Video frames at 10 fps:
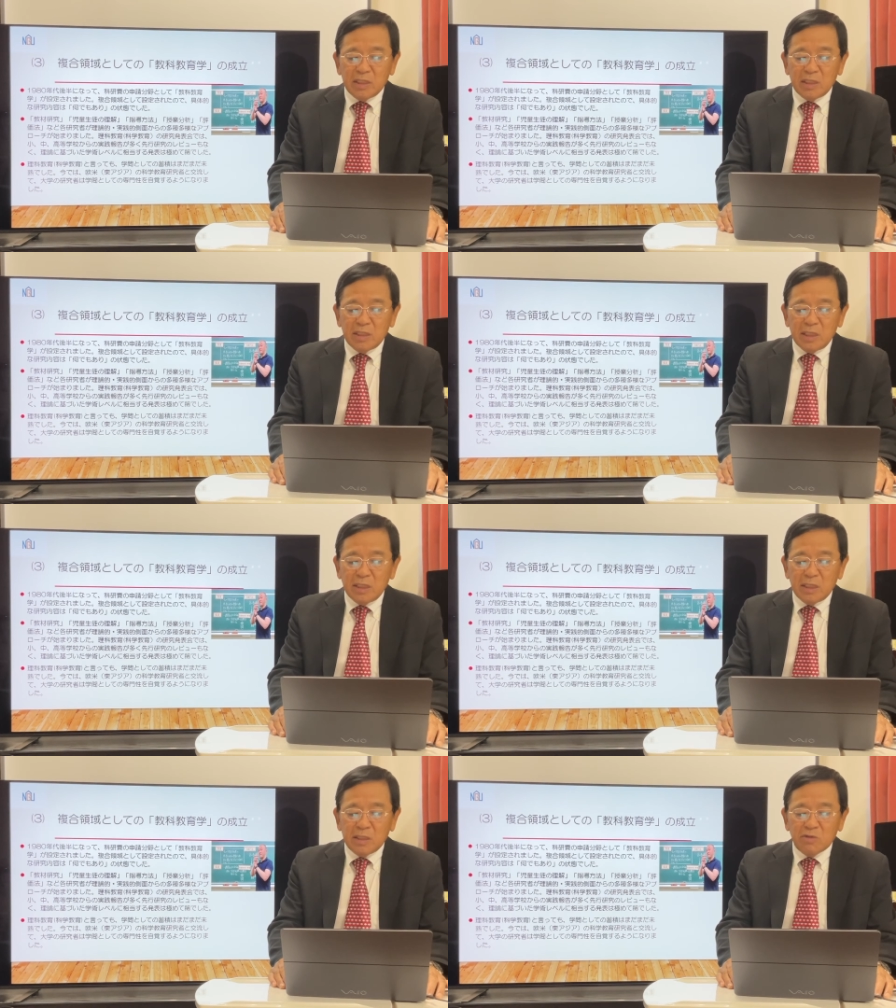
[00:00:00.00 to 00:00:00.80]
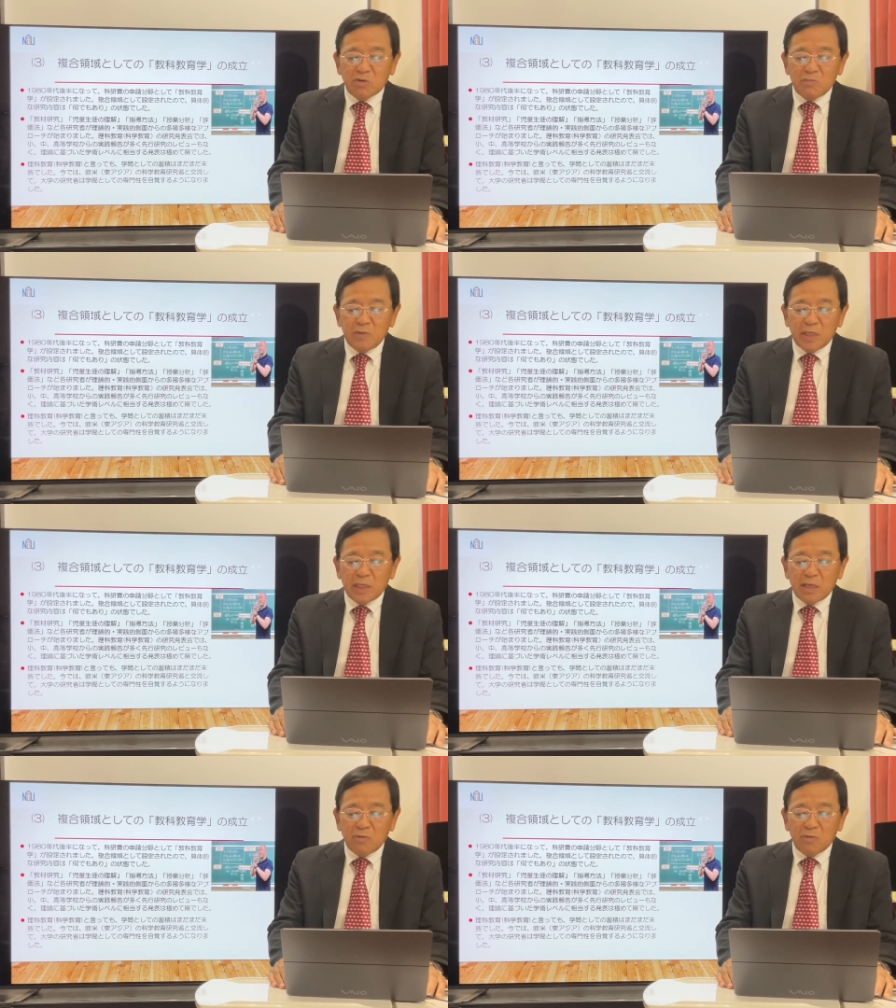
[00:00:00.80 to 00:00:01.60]
実践的側面
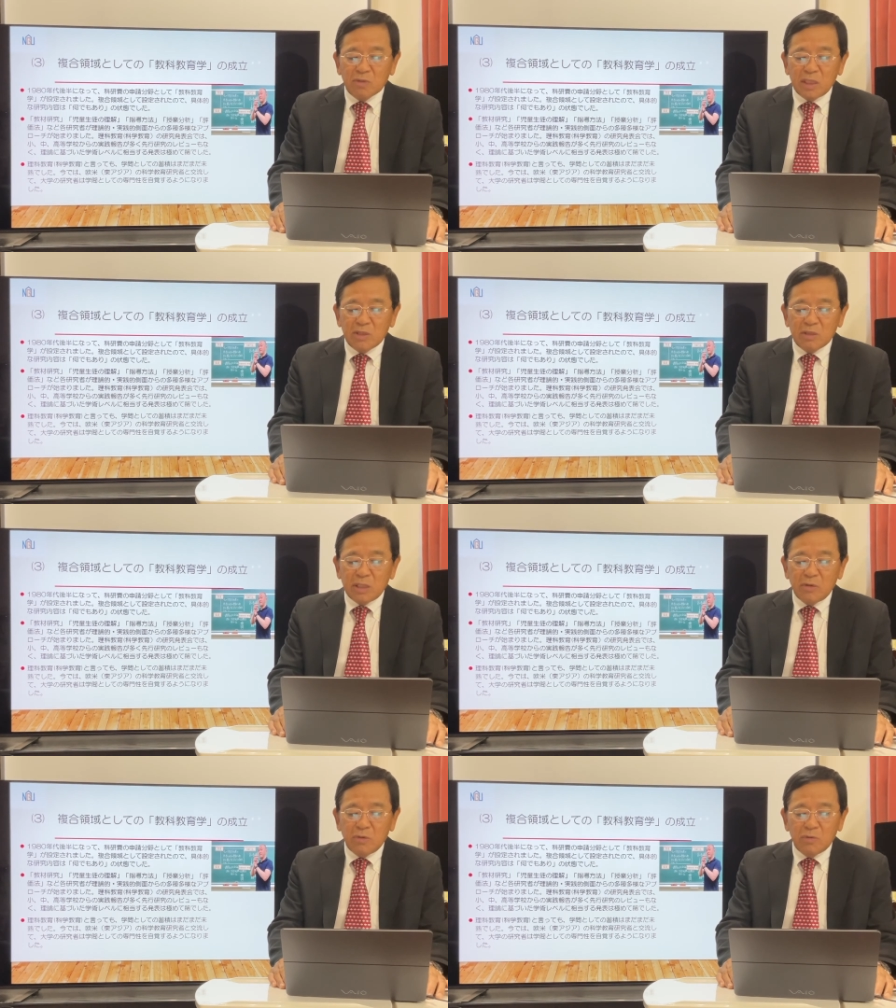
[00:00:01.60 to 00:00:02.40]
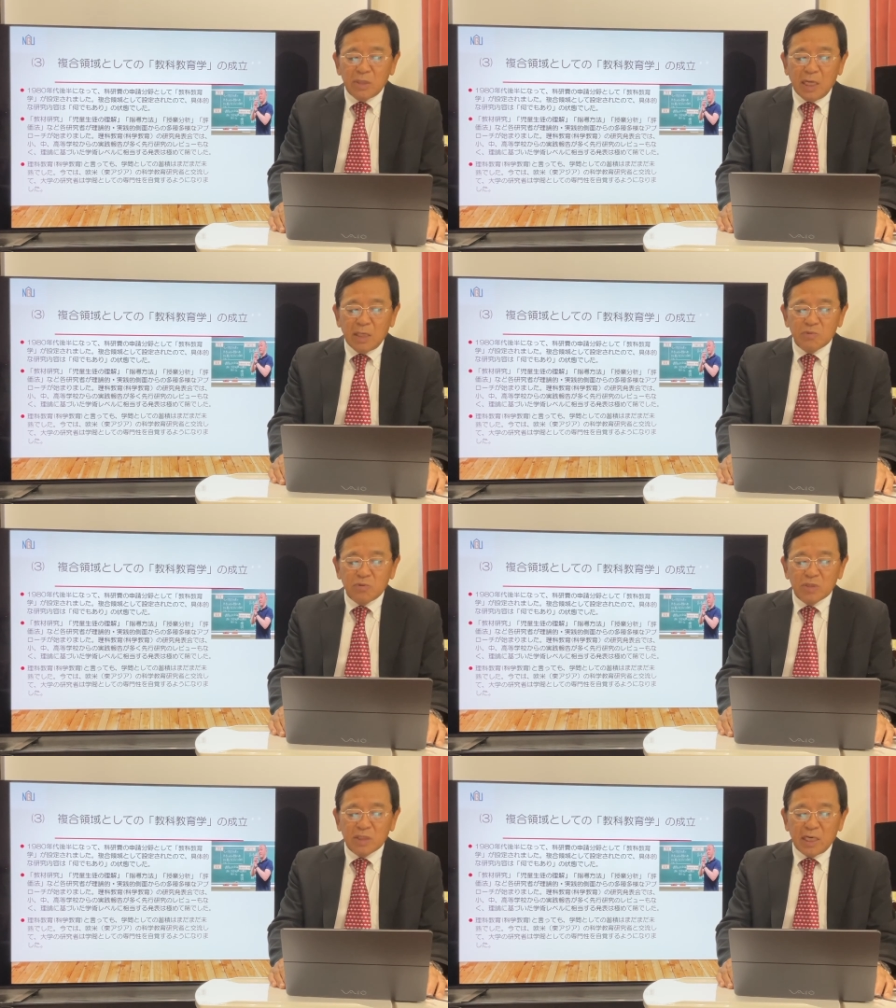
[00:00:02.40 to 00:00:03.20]
からの多種多様な
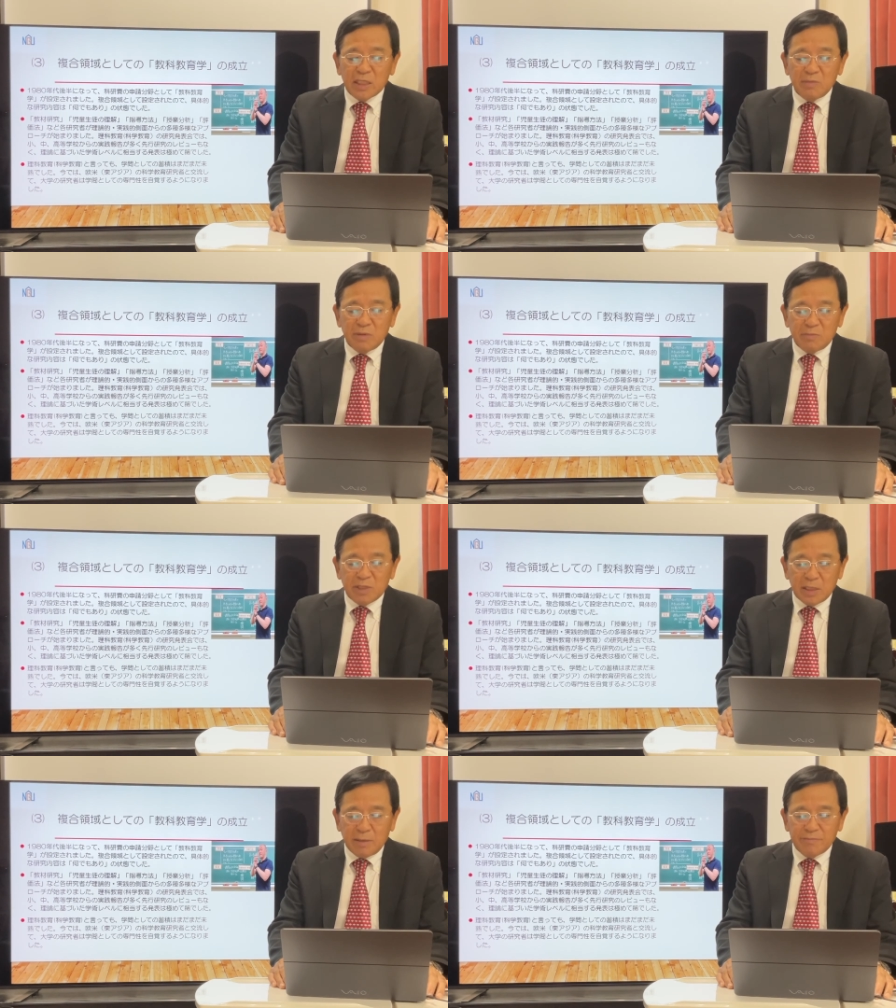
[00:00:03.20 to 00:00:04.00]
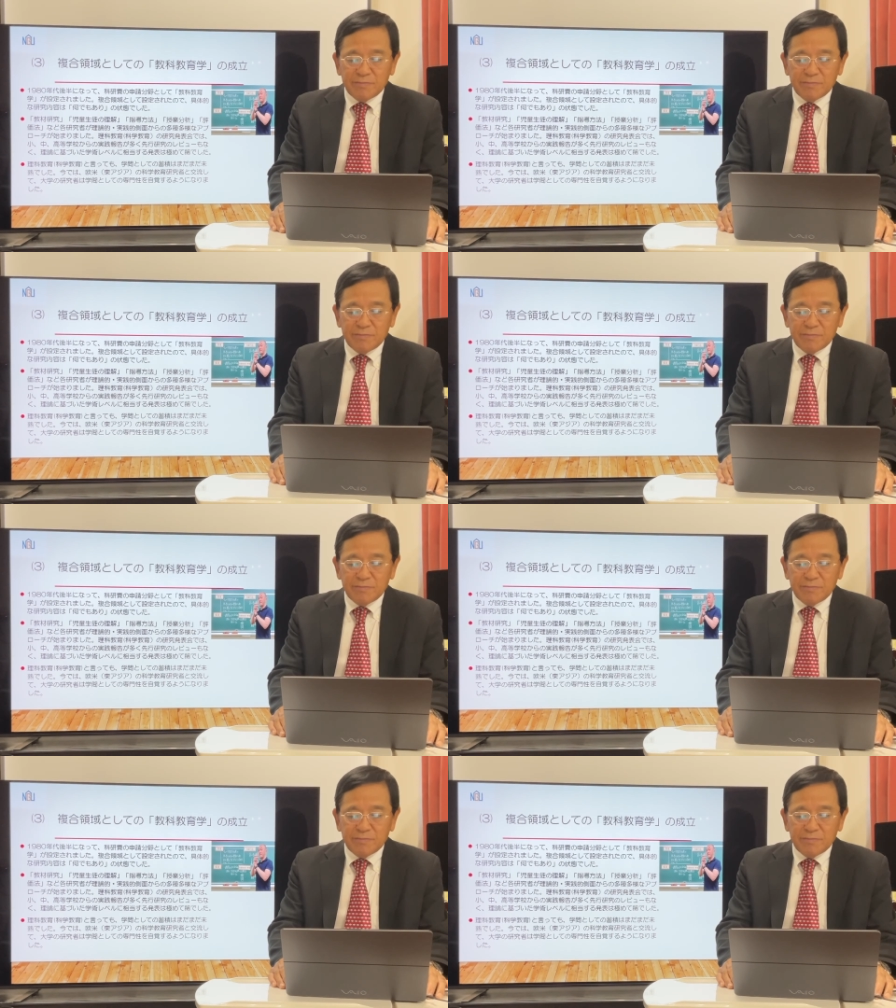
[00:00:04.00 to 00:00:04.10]
アプローチが始まりました